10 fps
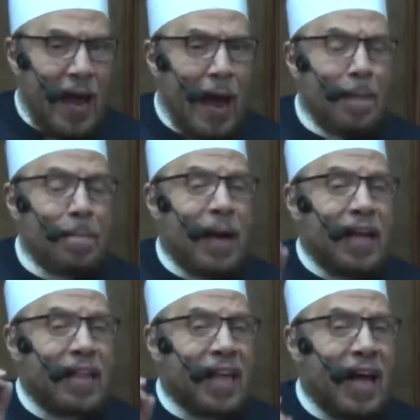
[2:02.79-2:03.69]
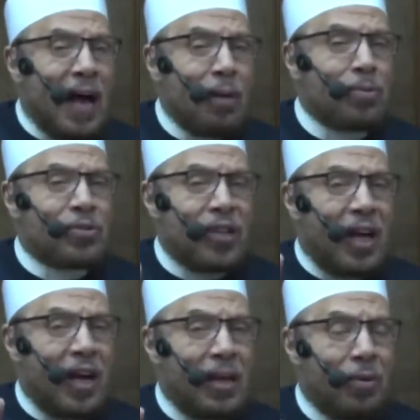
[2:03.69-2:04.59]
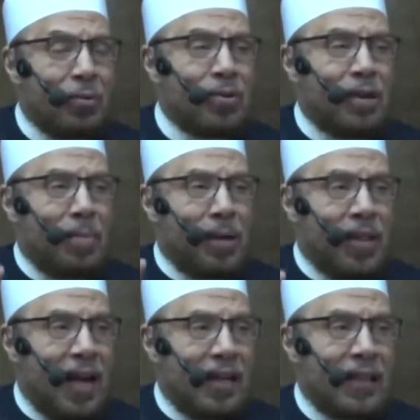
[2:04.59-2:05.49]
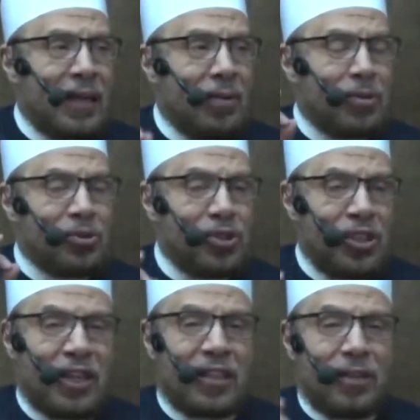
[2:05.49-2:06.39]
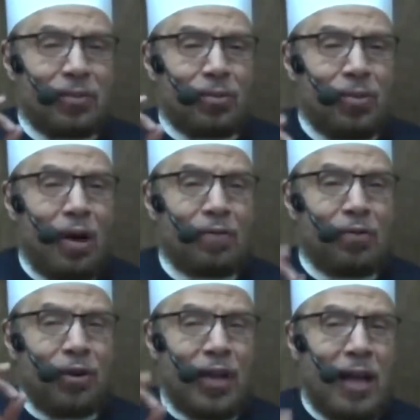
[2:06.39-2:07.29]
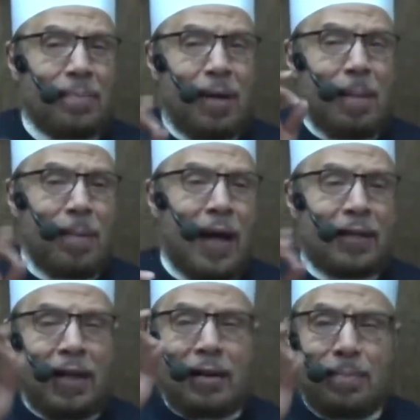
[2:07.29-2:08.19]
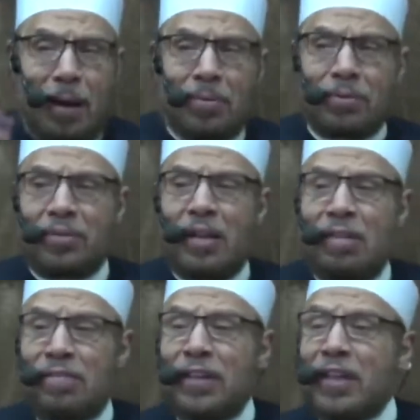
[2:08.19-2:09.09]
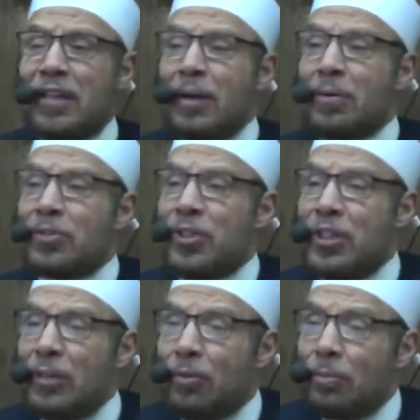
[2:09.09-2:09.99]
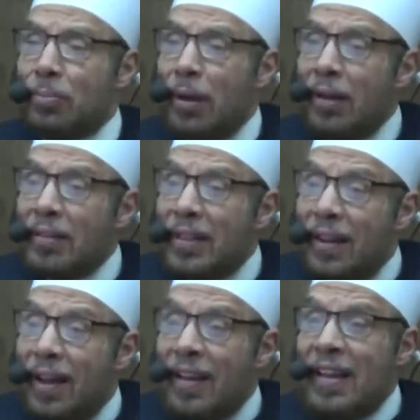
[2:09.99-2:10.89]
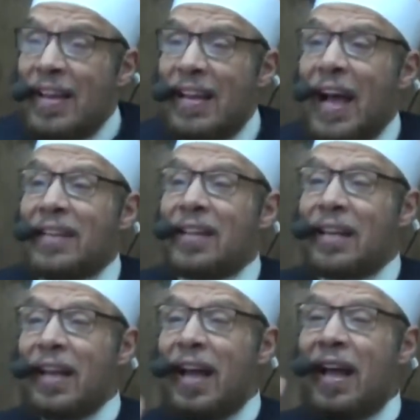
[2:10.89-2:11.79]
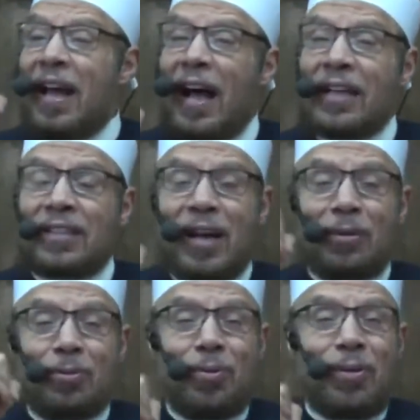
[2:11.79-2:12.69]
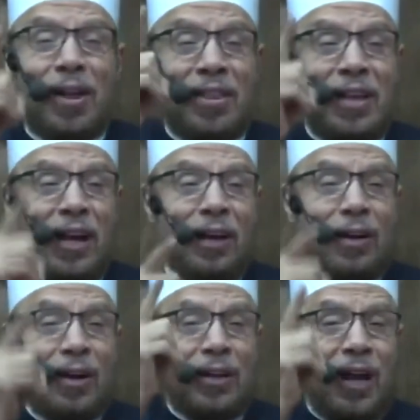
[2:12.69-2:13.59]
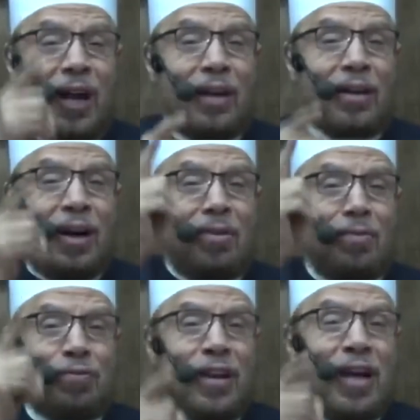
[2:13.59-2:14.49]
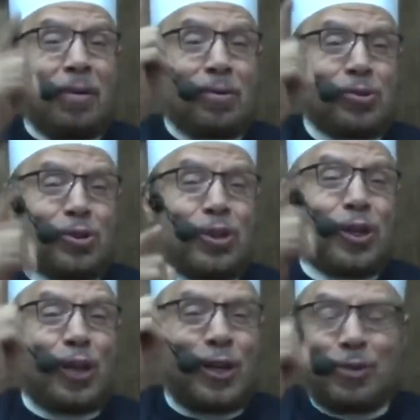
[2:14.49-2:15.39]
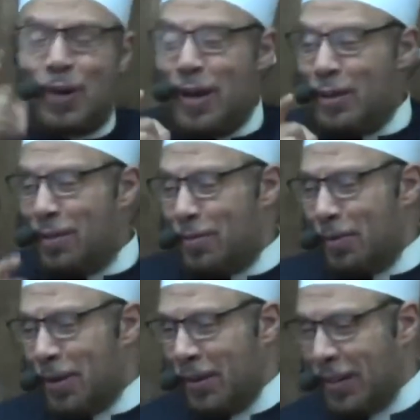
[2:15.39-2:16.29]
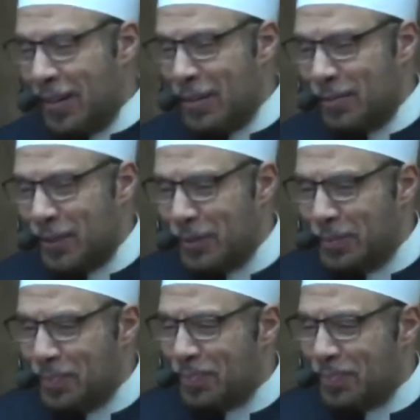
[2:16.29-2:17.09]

أما إذا أوصى لهن بذلك وصية تضاف إلى ما بعد الموت فتلك وصية باطلة لأن الله أعطى كل ذي حق حقه فلا وصية لوارث بارك الله فيكم